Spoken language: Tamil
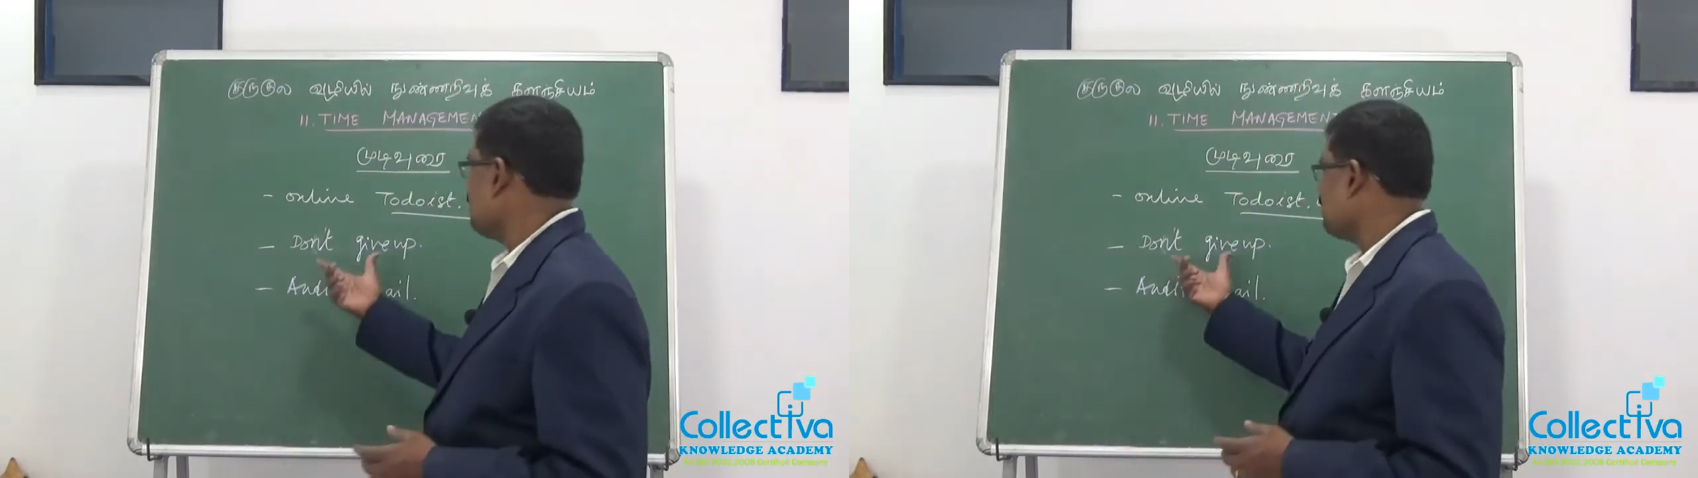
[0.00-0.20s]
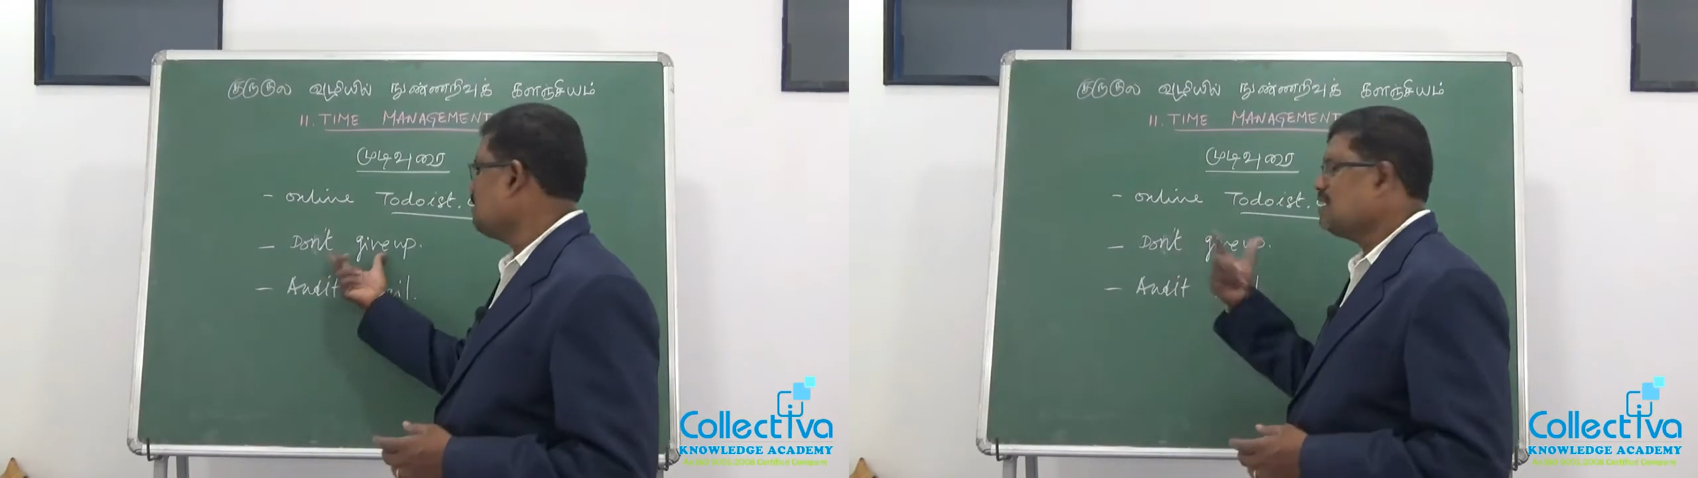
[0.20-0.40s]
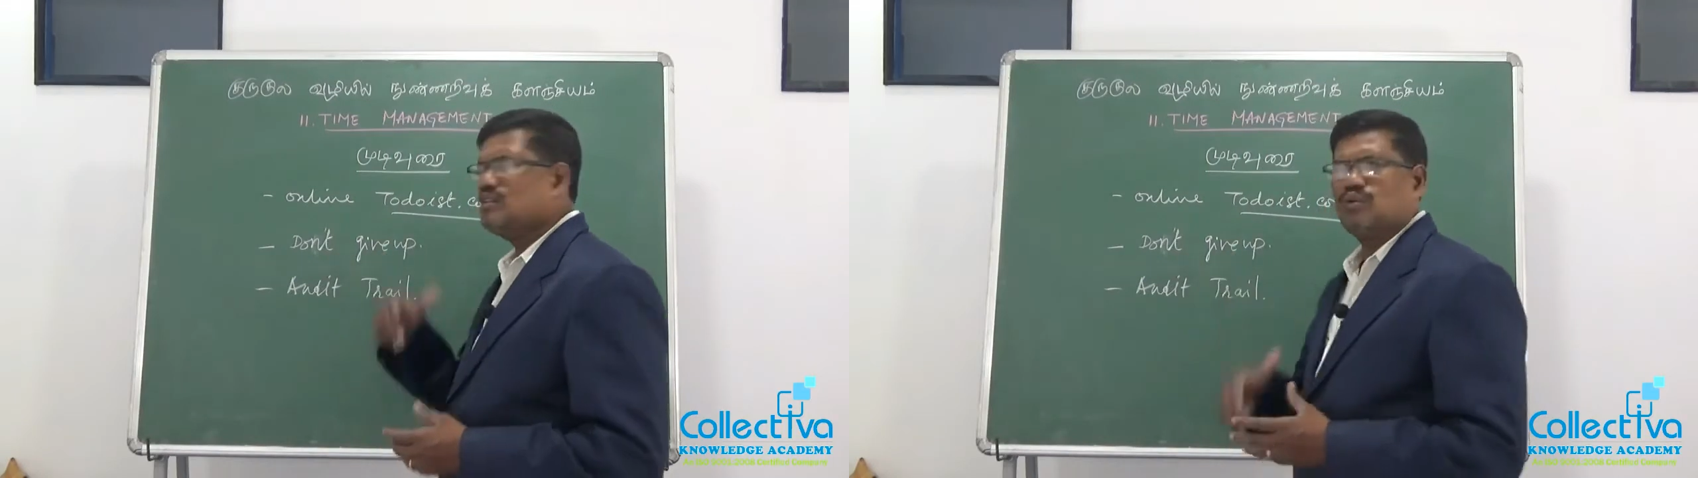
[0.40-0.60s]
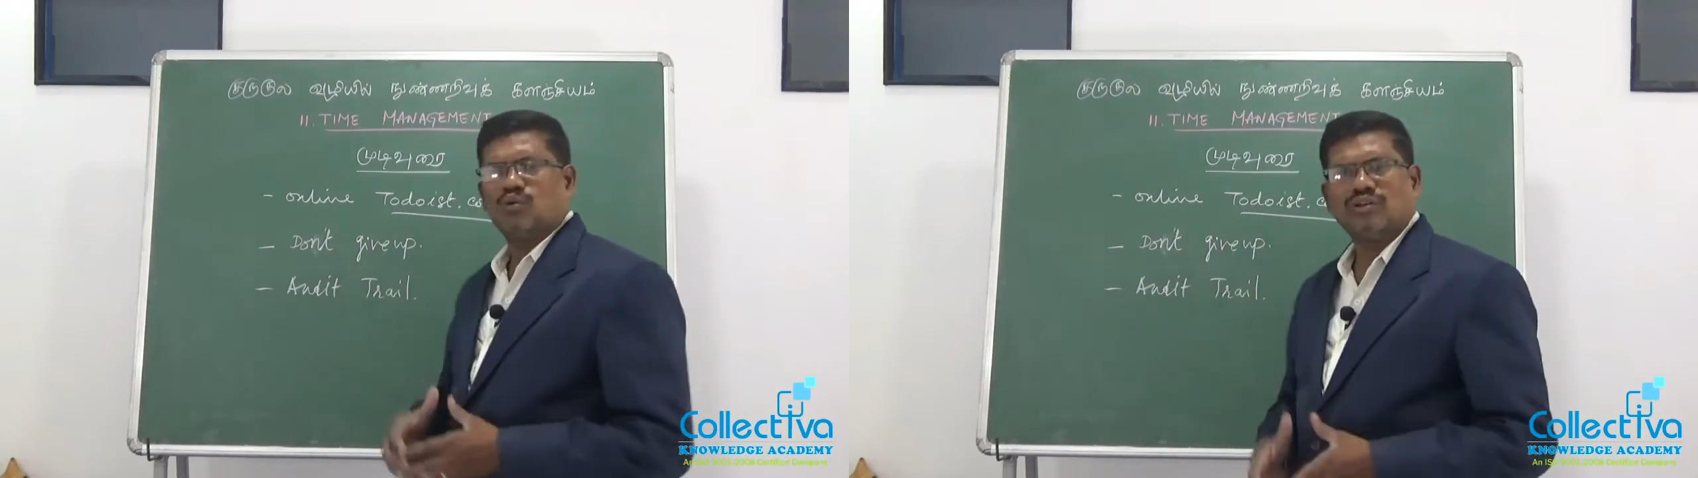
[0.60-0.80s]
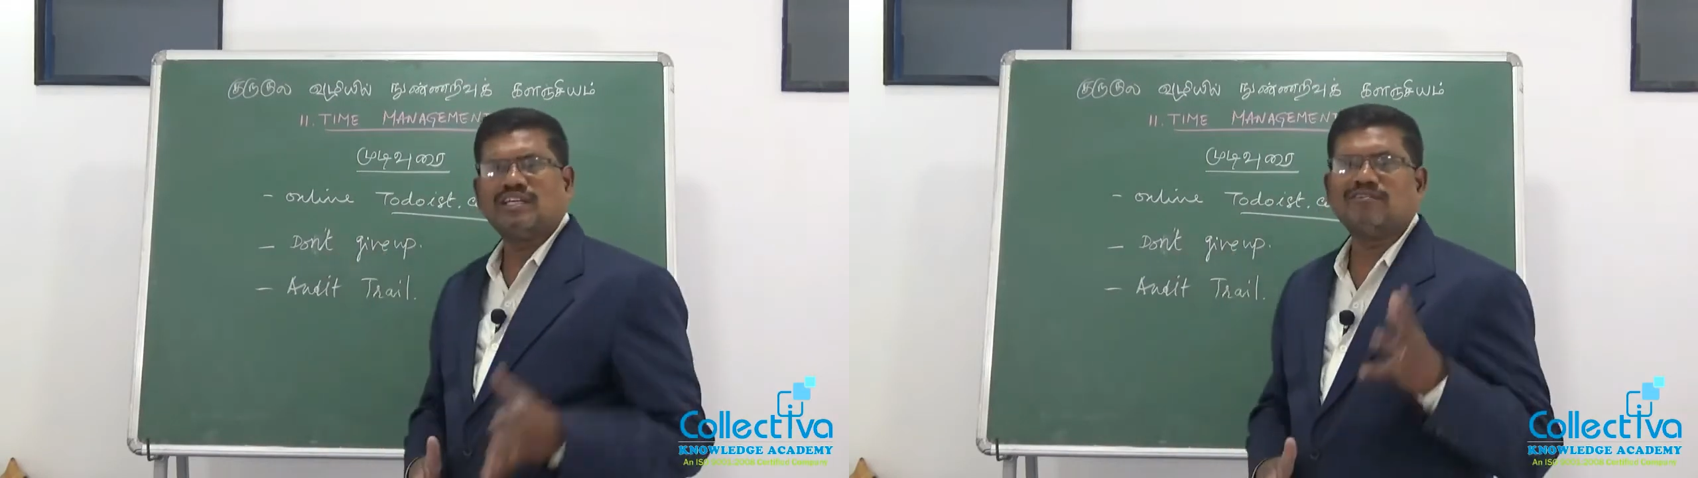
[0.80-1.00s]
ரெண்டாவது
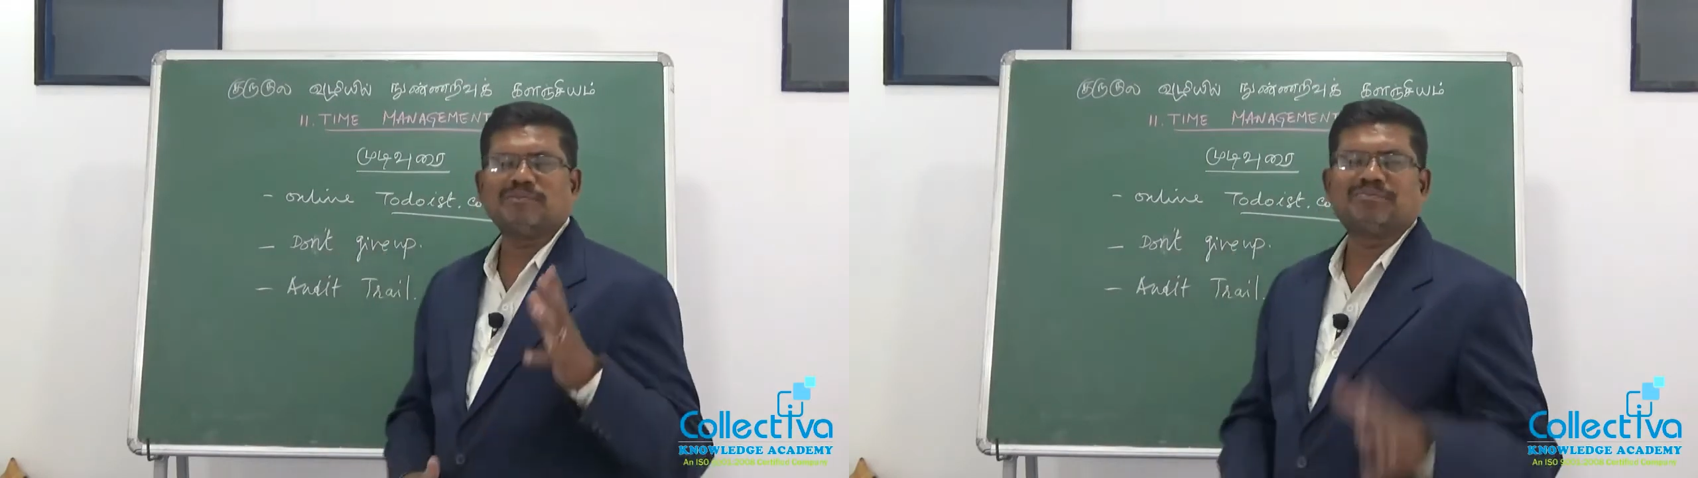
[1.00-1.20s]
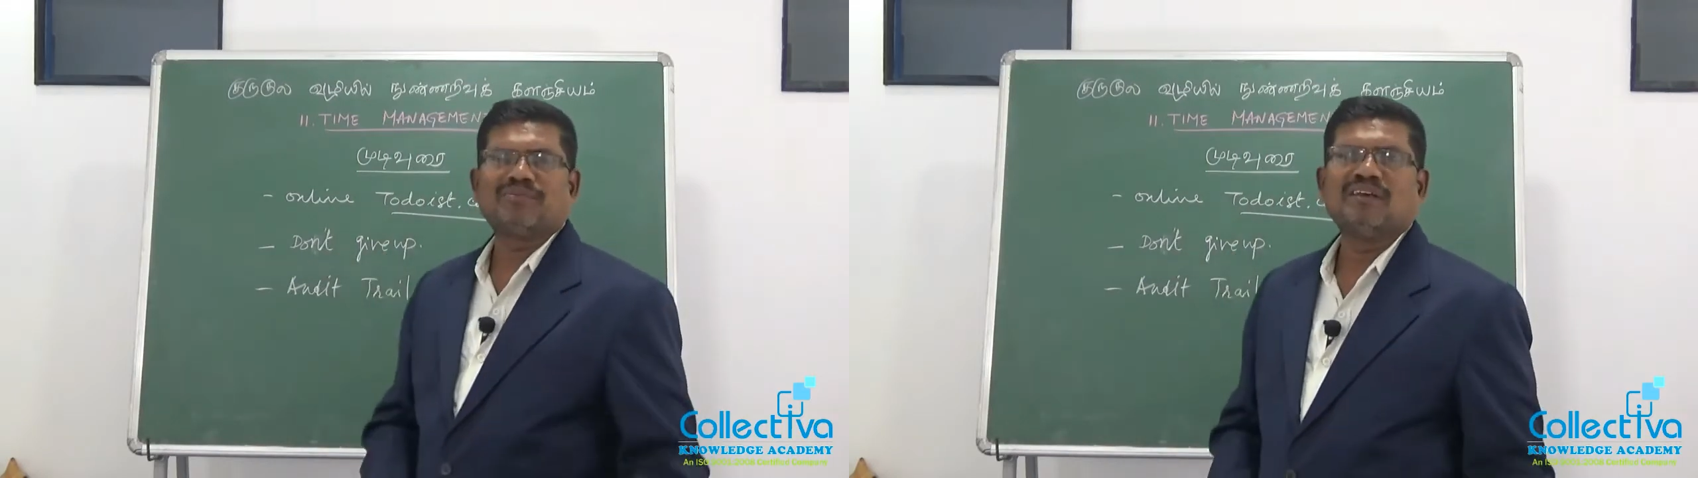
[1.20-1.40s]
டோன்ட் கிவ் அப்